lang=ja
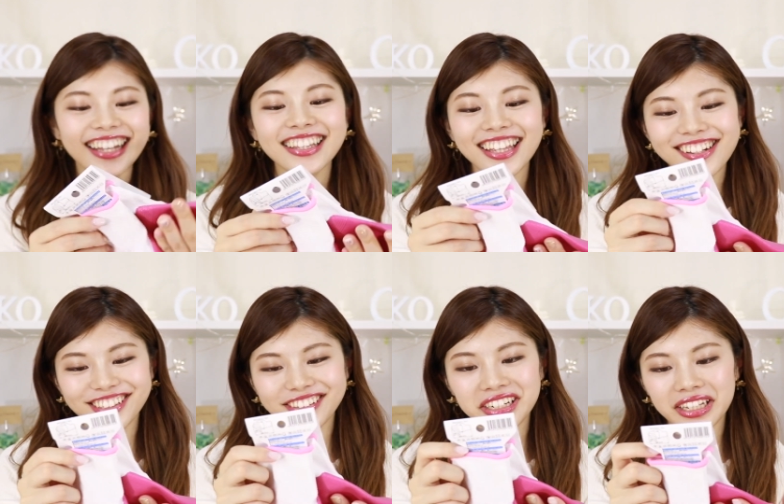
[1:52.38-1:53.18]
なんていう
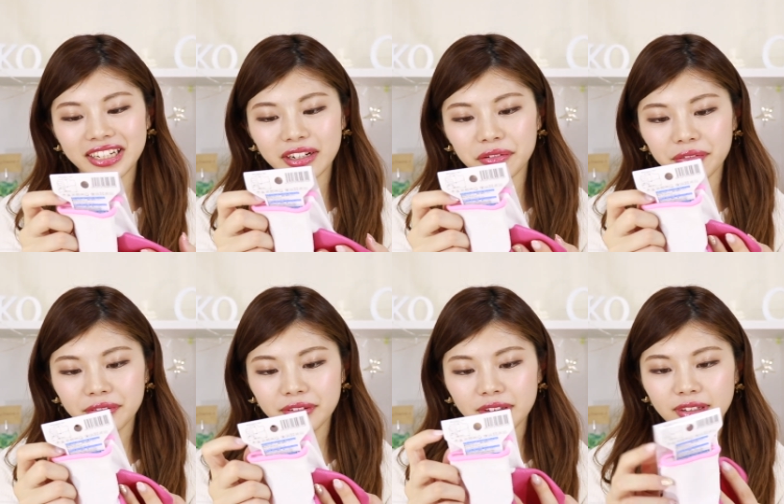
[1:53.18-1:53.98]
素材なんやろ
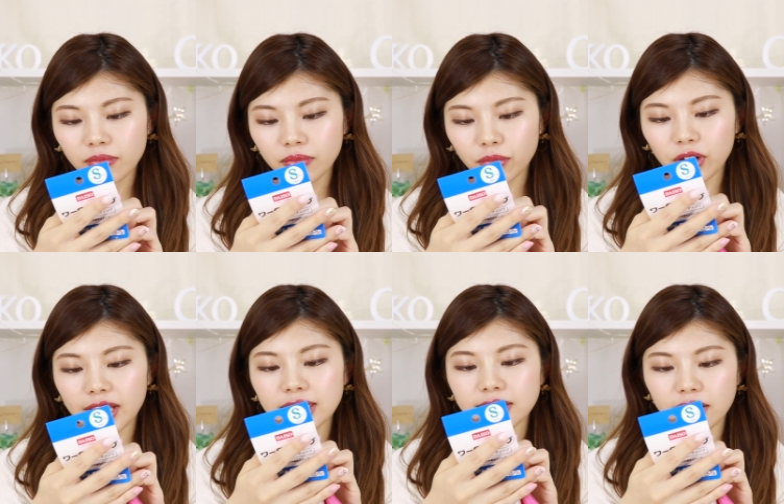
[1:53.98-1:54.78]

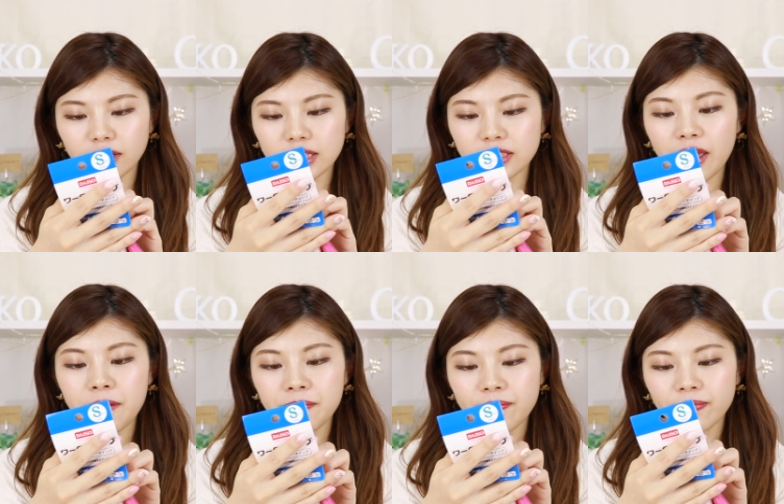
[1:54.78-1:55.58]
ポリエステルです
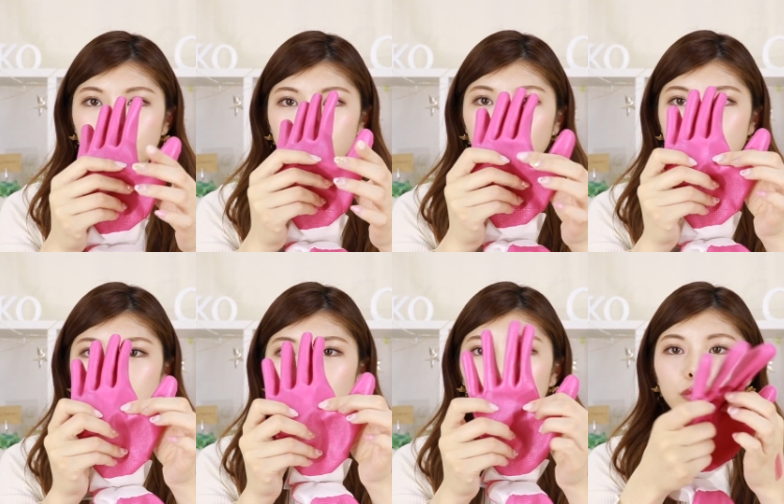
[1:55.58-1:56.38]
ね合
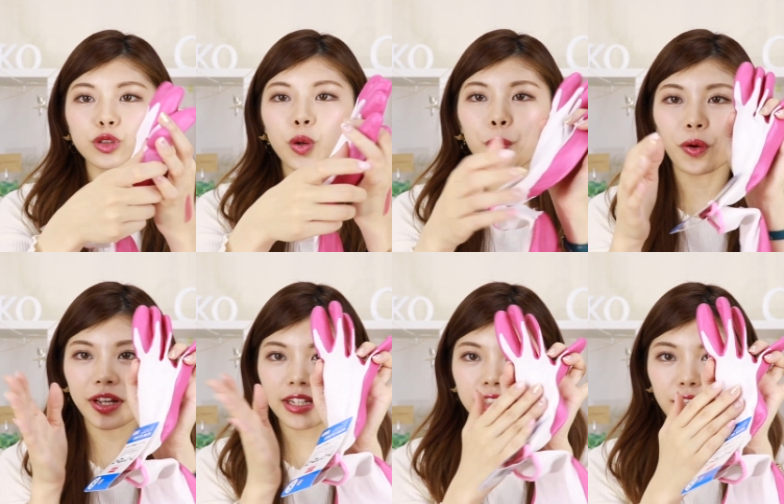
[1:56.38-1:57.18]
成ゴムと
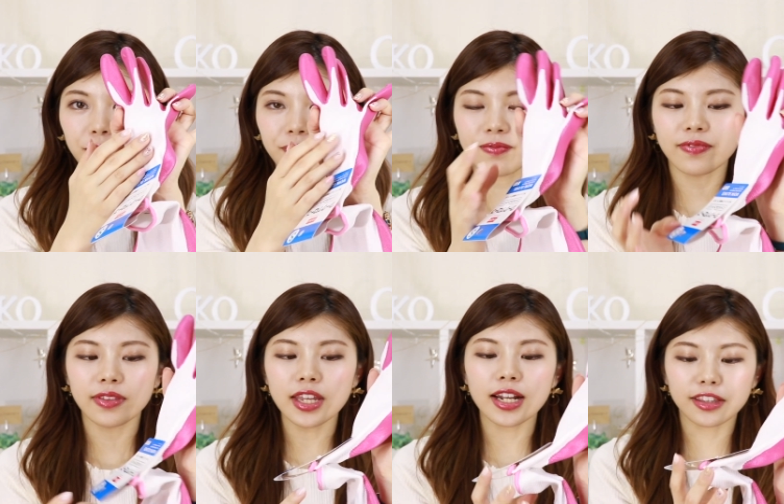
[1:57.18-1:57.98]
ポリエステ
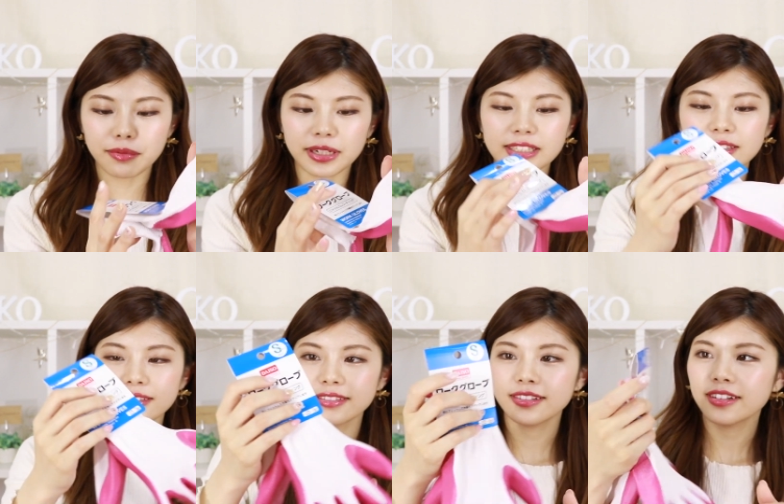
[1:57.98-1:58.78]
ルになってま
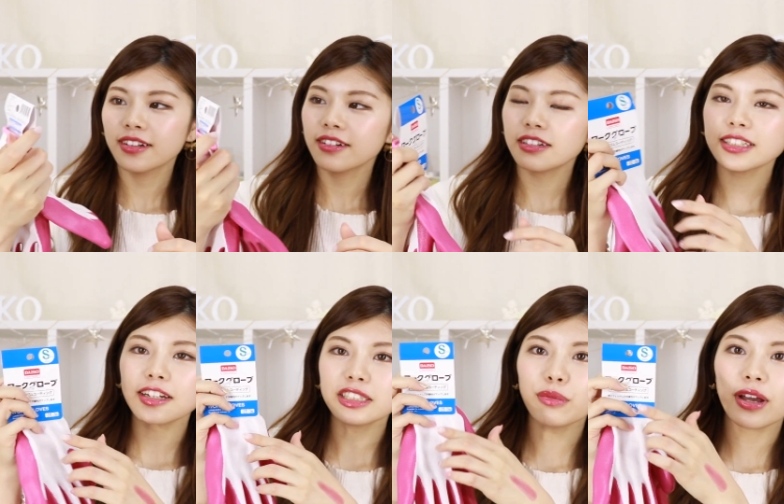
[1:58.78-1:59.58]
すこれ
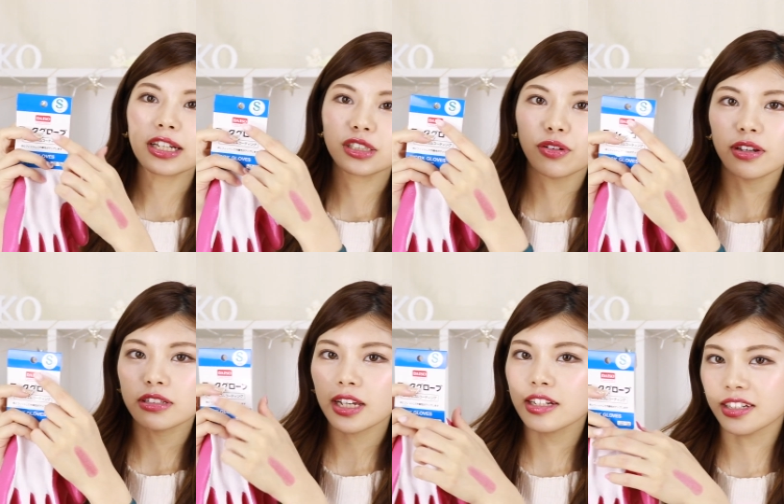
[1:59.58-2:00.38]
サイズも S と
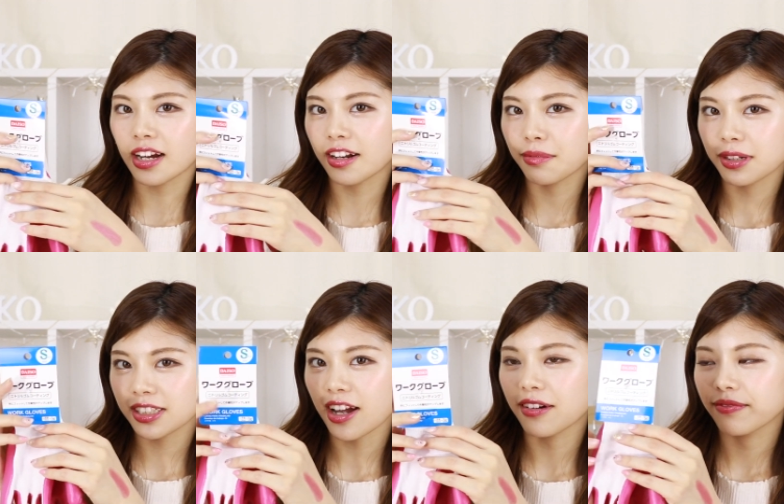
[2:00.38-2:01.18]
L サイズがありま
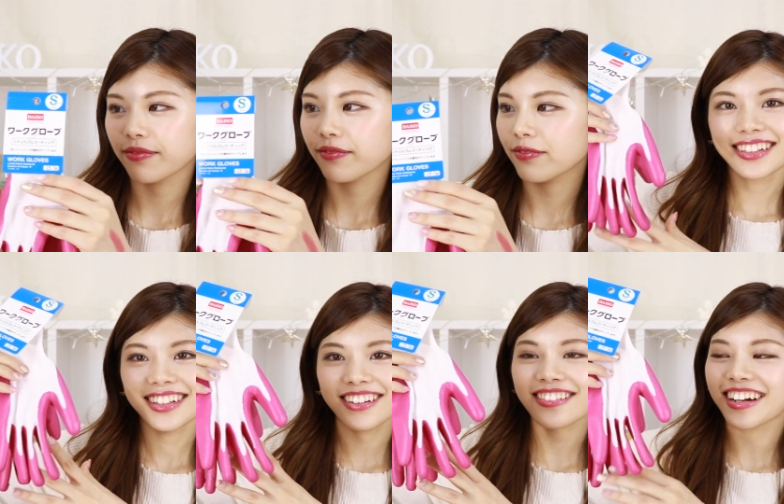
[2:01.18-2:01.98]
した
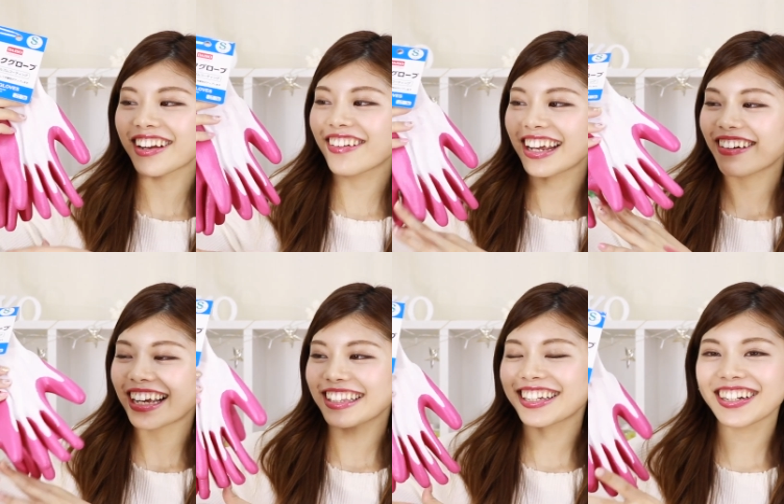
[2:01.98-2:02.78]
今回これを買った